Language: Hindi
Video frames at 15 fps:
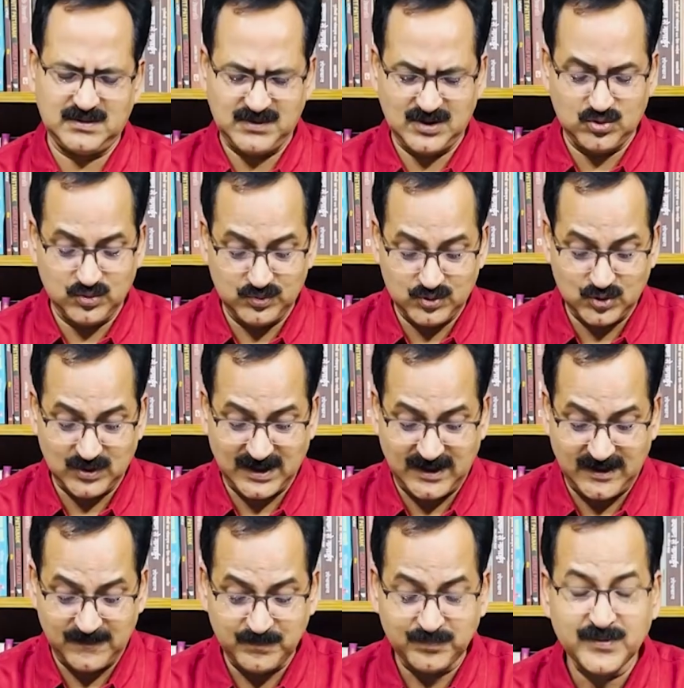में घूम चुके
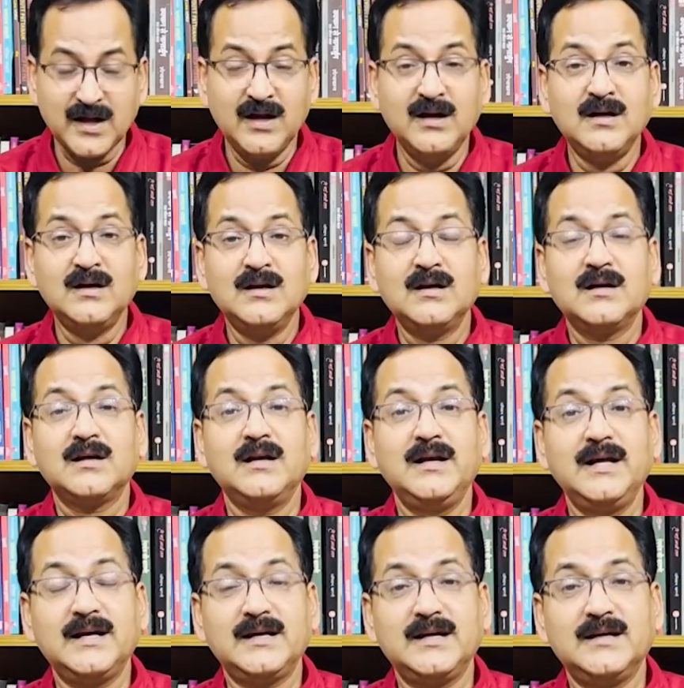हैं
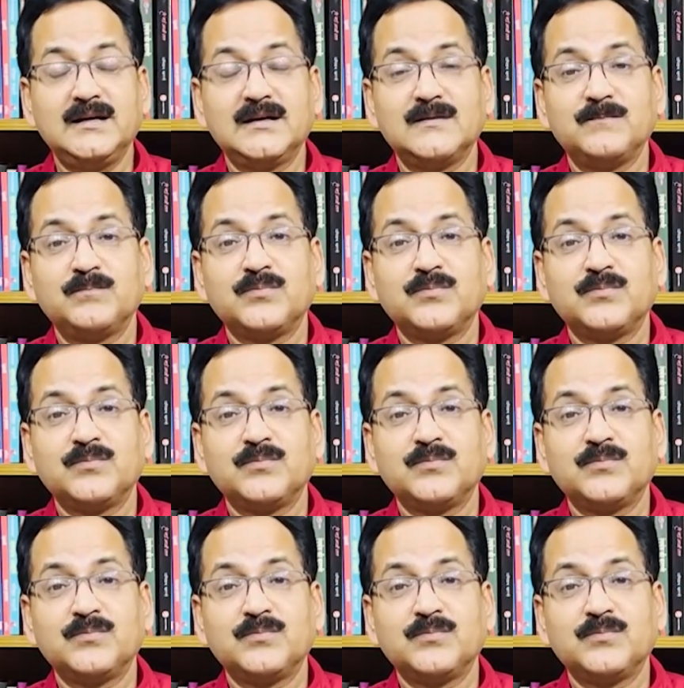लेकिन